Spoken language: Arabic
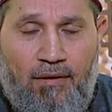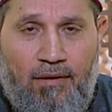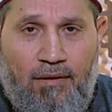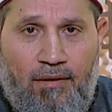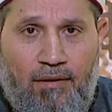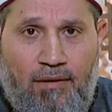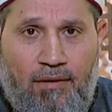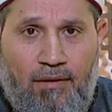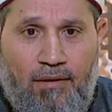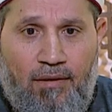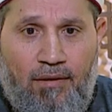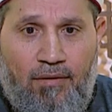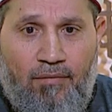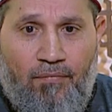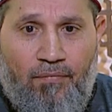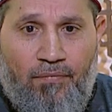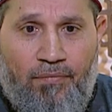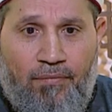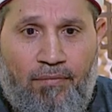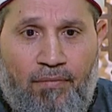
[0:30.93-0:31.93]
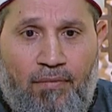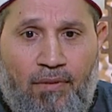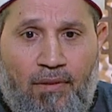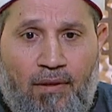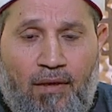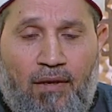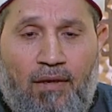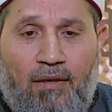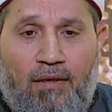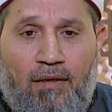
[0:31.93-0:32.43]
لا الفجر
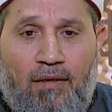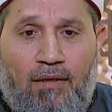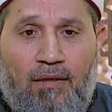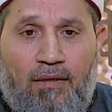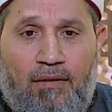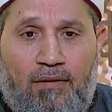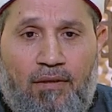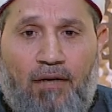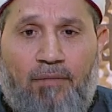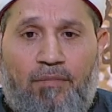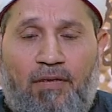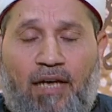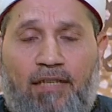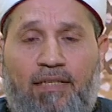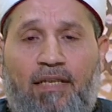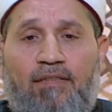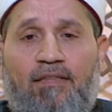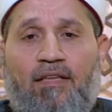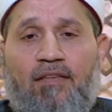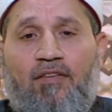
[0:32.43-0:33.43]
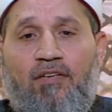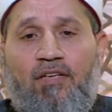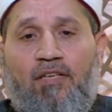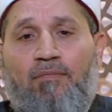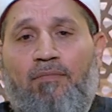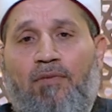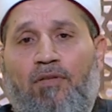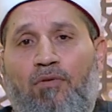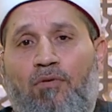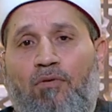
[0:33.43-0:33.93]
الفجر يعني طيب يعني انت
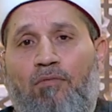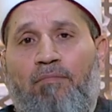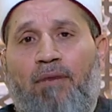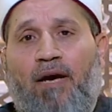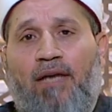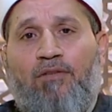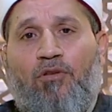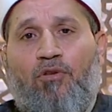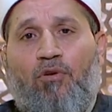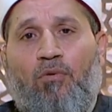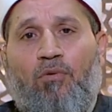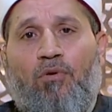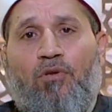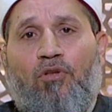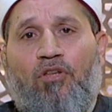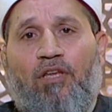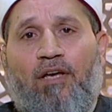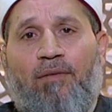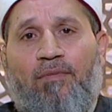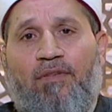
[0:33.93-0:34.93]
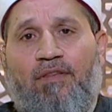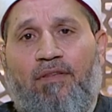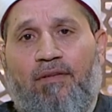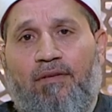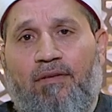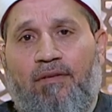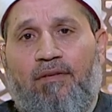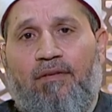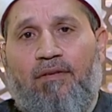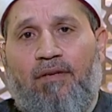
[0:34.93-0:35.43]
صحيت من النوم بعد أنا... شروق الشمس
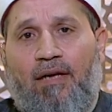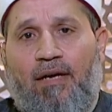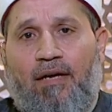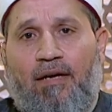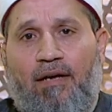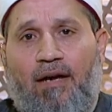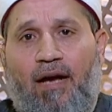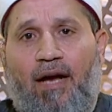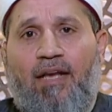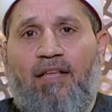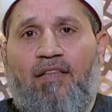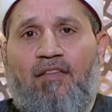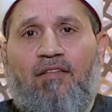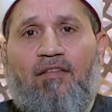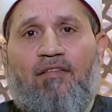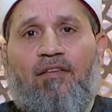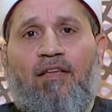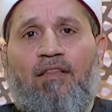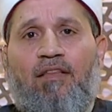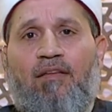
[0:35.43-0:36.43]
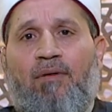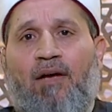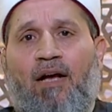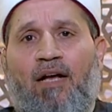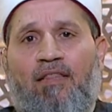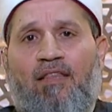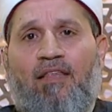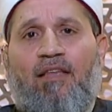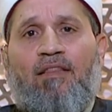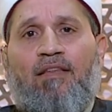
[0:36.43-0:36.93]
عايز تصلي بقى
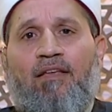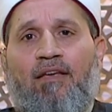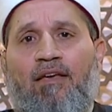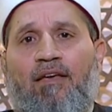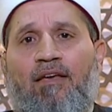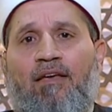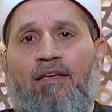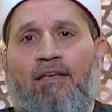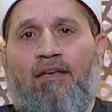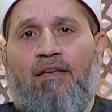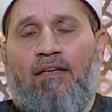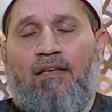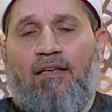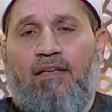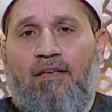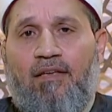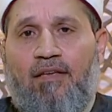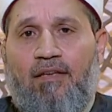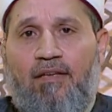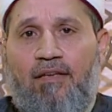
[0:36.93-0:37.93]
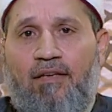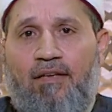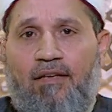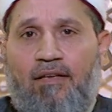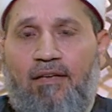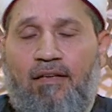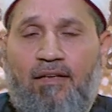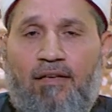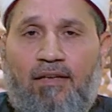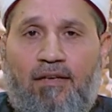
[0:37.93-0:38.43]
هتصلي ايه بعد شروق الشمس
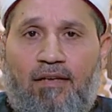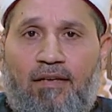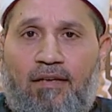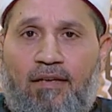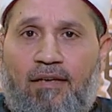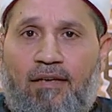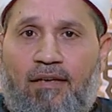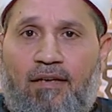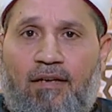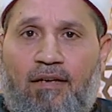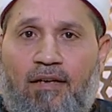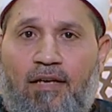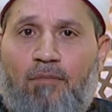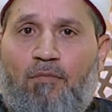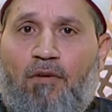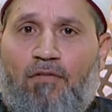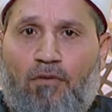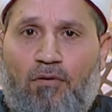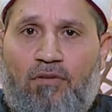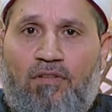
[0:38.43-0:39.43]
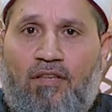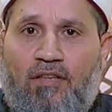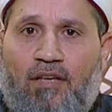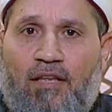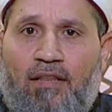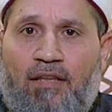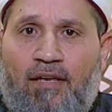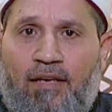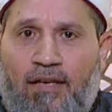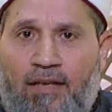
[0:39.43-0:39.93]
اه المفروض أوه.
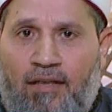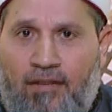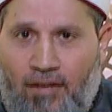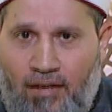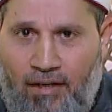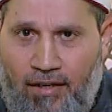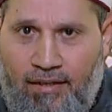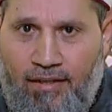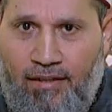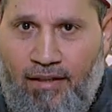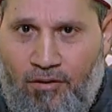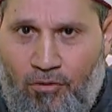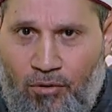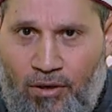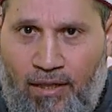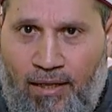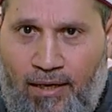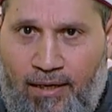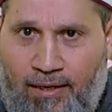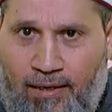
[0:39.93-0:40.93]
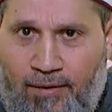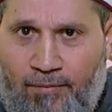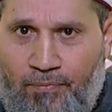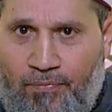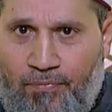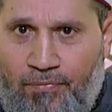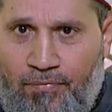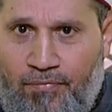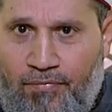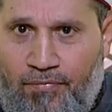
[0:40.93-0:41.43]
تصلي ايه صح كده سؤالك ده
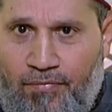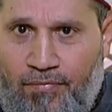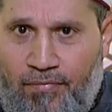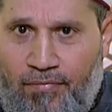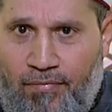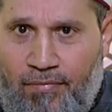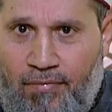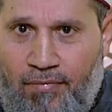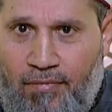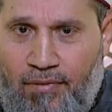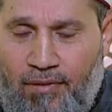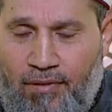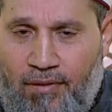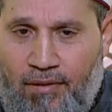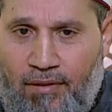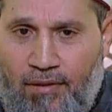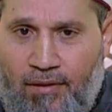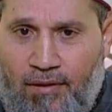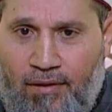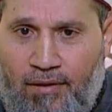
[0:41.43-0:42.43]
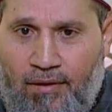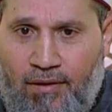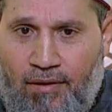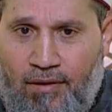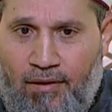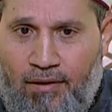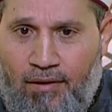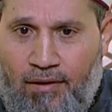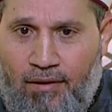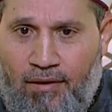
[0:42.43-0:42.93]
السؤال
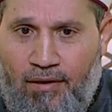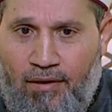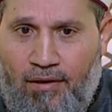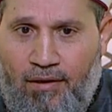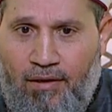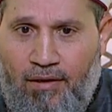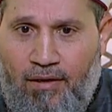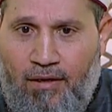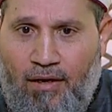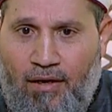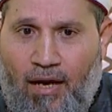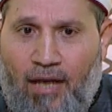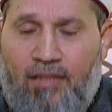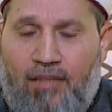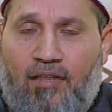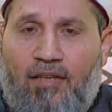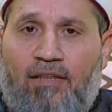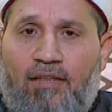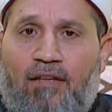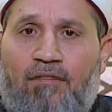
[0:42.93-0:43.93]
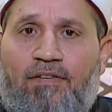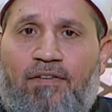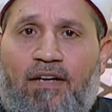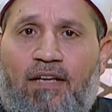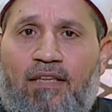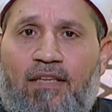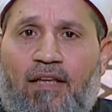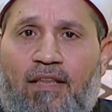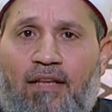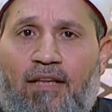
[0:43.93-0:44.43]
اه ده السؤال هتصلي
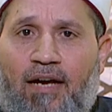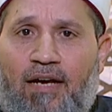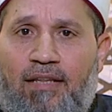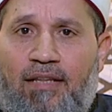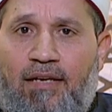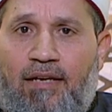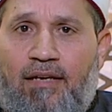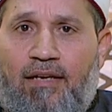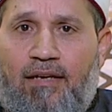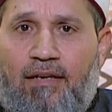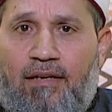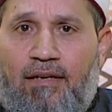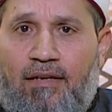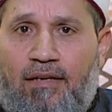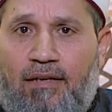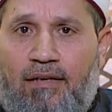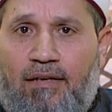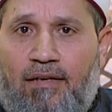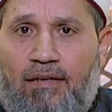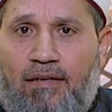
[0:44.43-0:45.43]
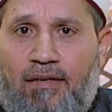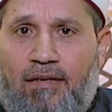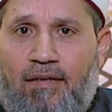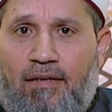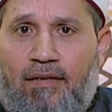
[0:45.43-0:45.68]
الفريضه اللي عليك تم...